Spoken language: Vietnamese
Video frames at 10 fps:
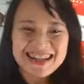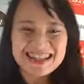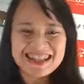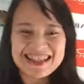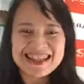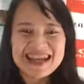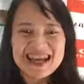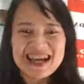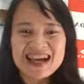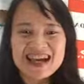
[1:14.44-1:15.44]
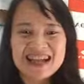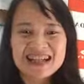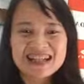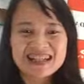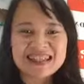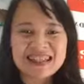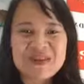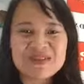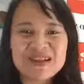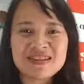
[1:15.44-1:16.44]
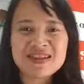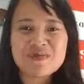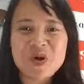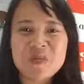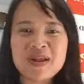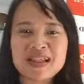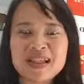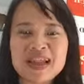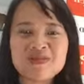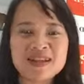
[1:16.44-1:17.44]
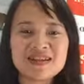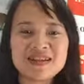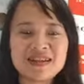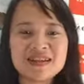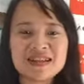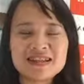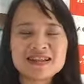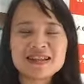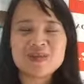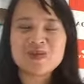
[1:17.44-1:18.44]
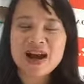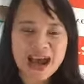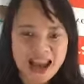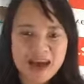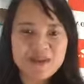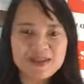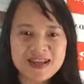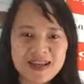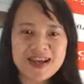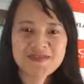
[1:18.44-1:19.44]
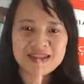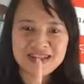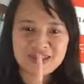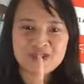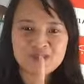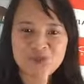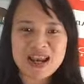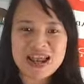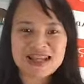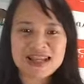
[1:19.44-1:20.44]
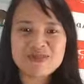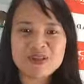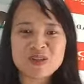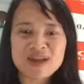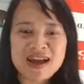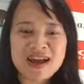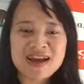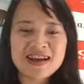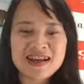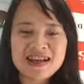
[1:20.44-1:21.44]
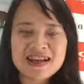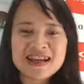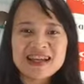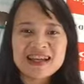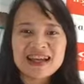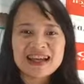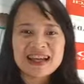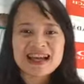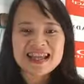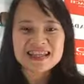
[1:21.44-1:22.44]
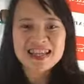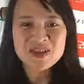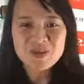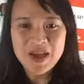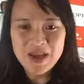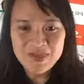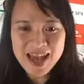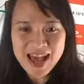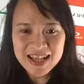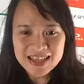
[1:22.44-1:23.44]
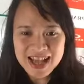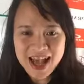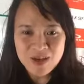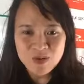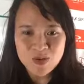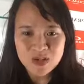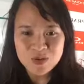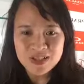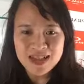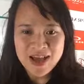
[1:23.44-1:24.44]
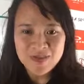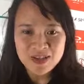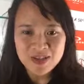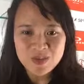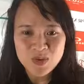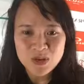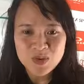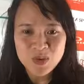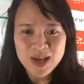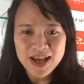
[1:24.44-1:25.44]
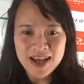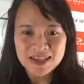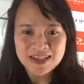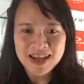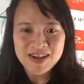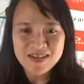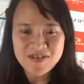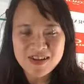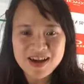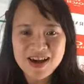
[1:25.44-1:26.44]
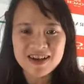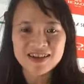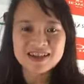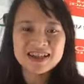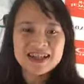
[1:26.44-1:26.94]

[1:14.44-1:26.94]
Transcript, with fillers: Thế thì à, tham gia dự cái buổi hôm nay thì em sẽ đưa đến những cái chương trình cũng khá là hấp dẫn đấy ạ, và chỉ có trong buổi livestream này thôi nhá. Cả nhà share giúp em nhá. Chào Nguyễn Thu, chào em, chào chị Nguyễn Thu Huyền ạ, chào Liên Phương.